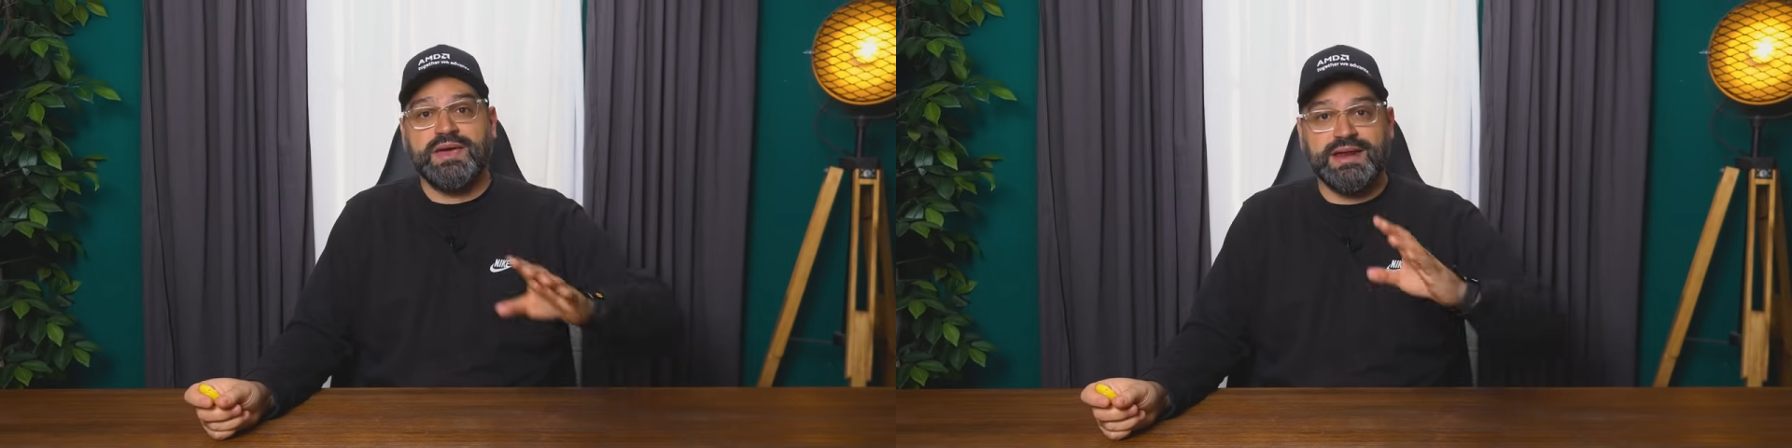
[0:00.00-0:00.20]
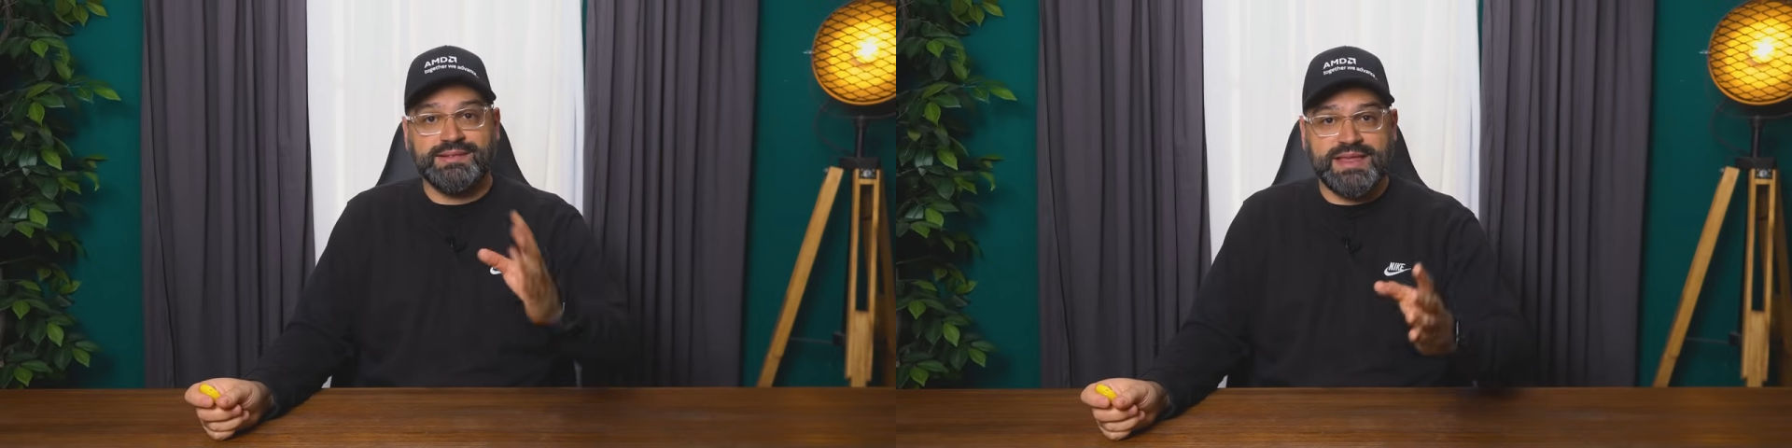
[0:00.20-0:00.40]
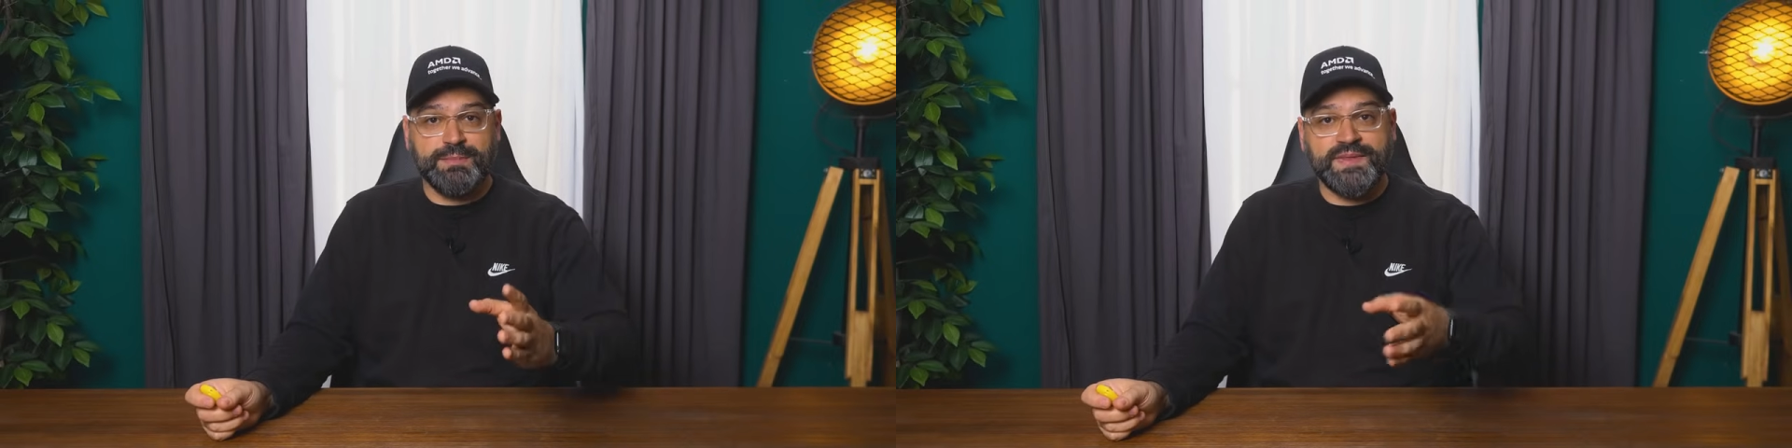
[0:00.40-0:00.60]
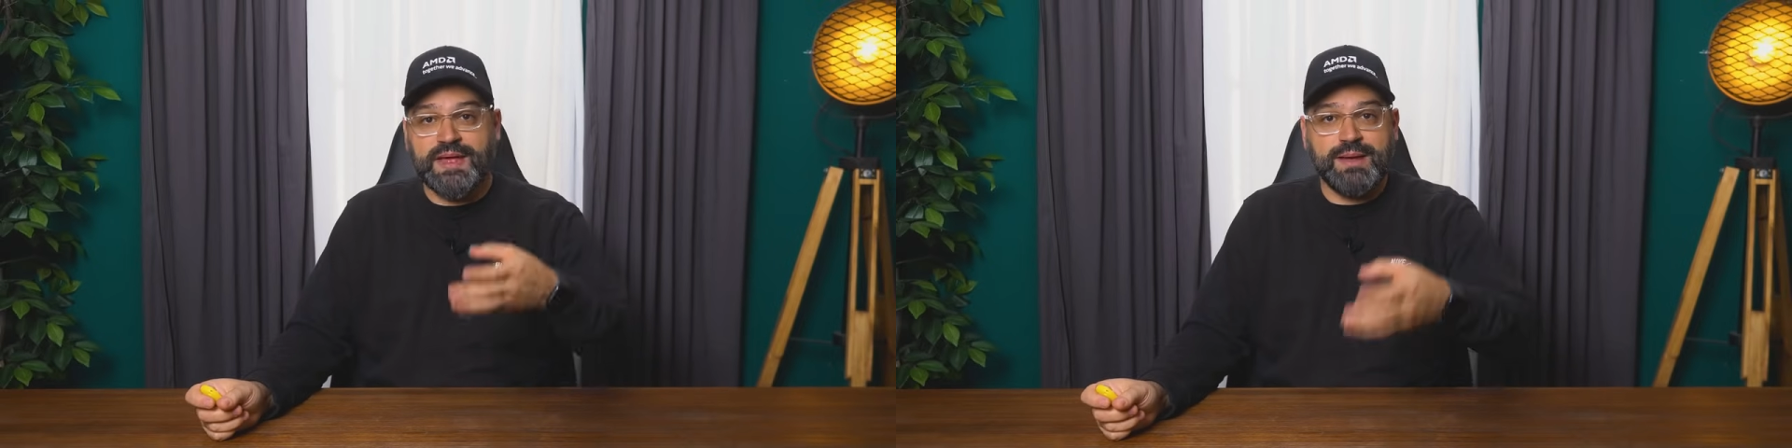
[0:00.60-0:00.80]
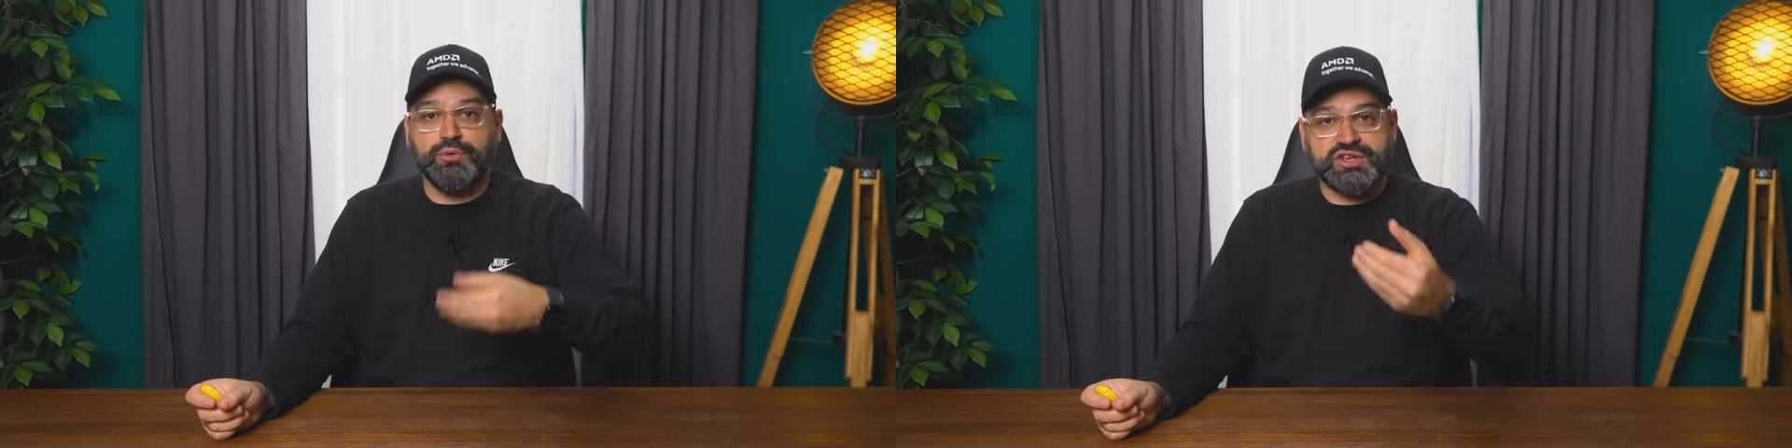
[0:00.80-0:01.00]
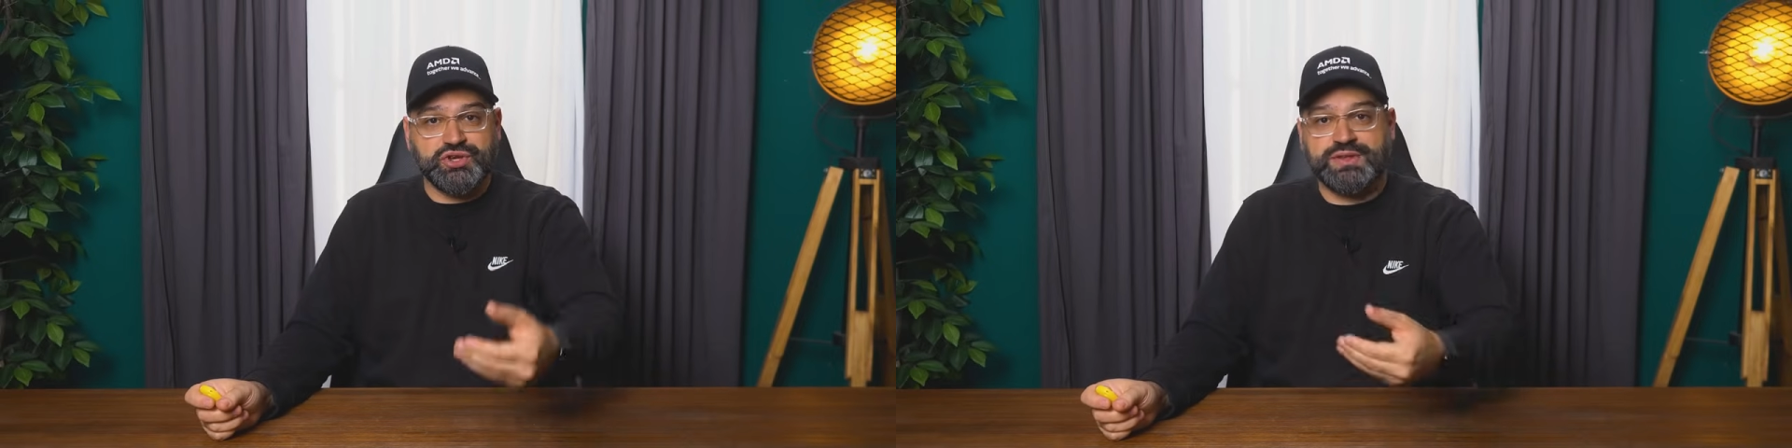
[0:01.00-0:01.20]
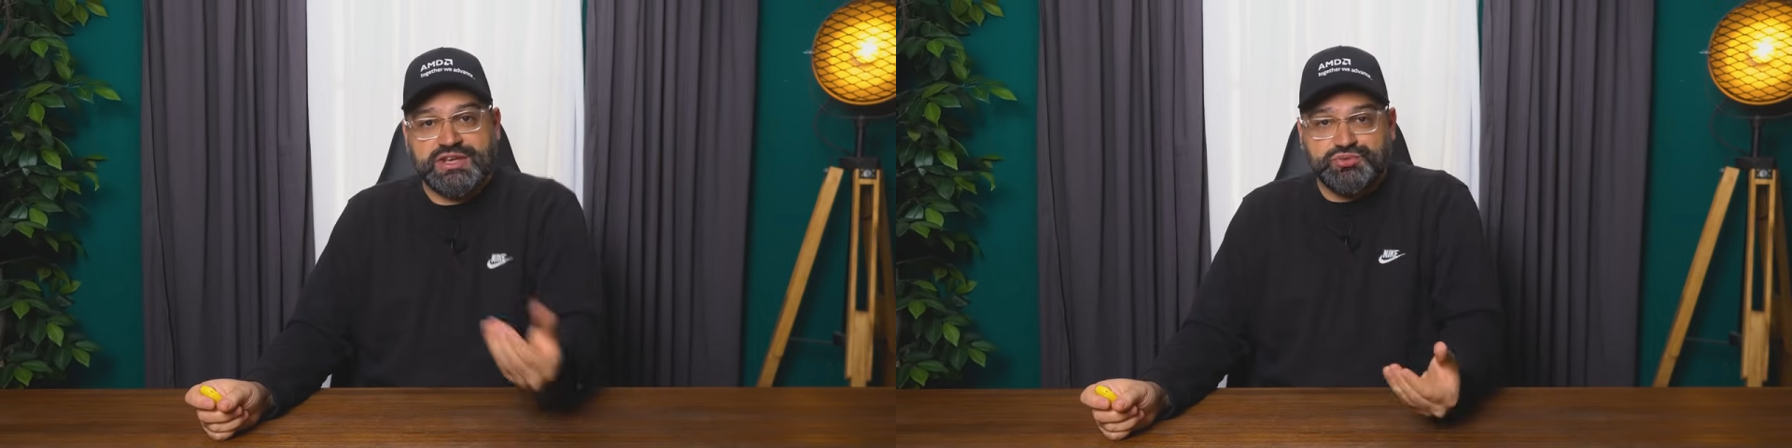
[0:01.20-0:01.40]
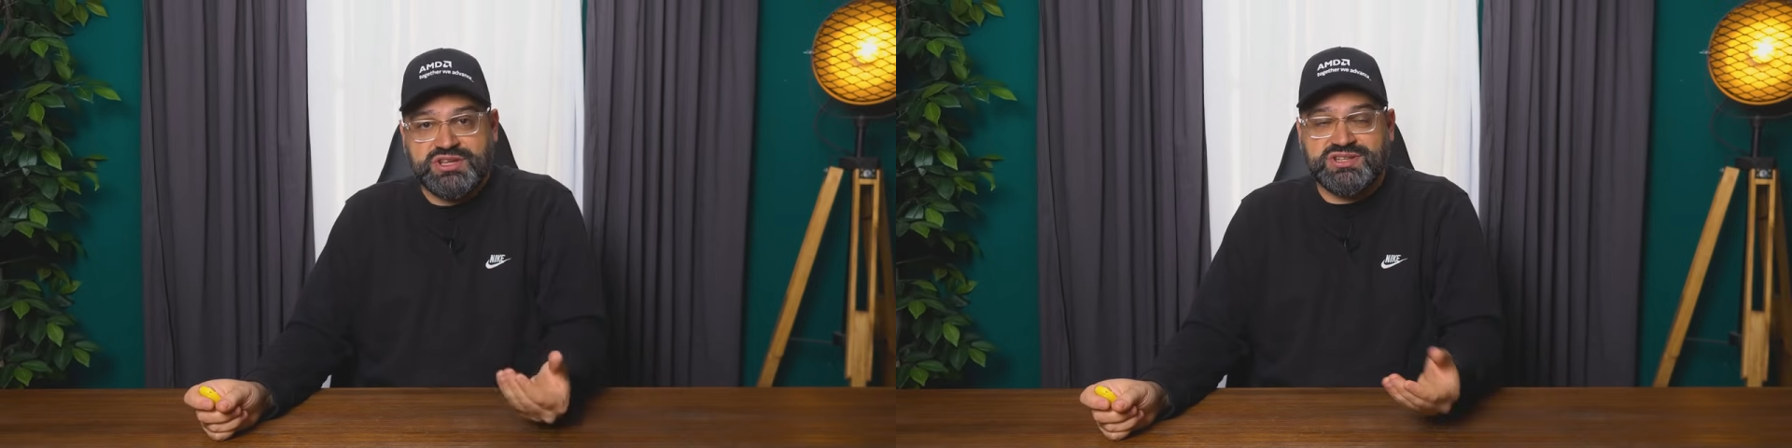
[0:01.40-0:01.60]
en el tema de la emulación de
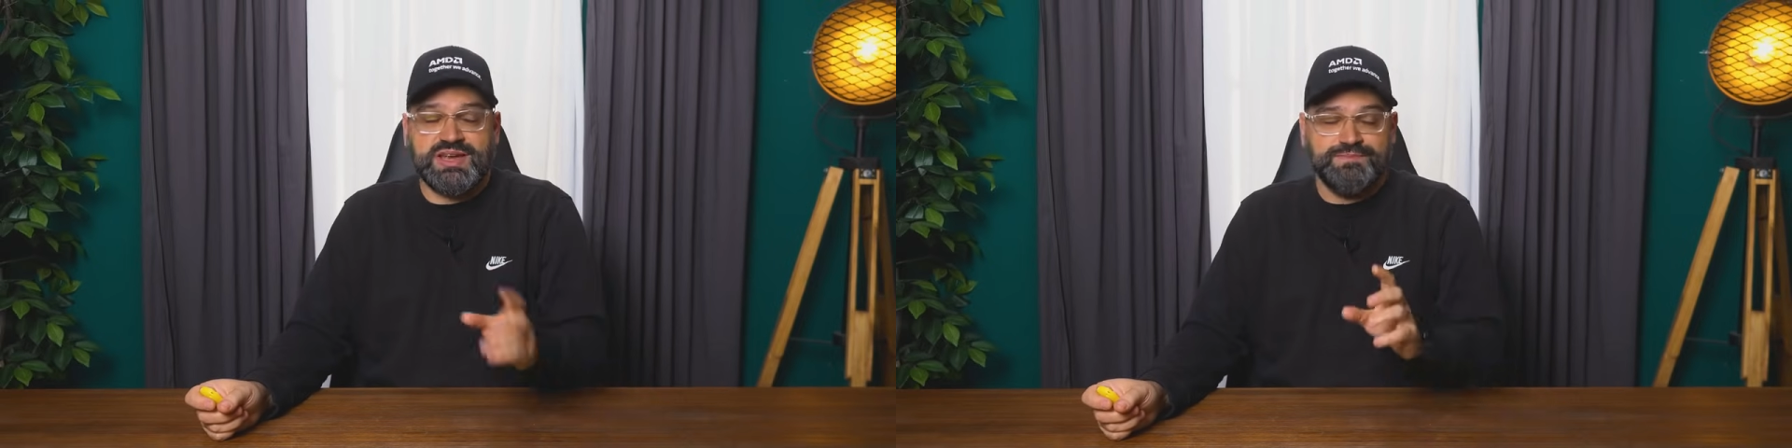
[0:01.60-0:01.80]
la Switch,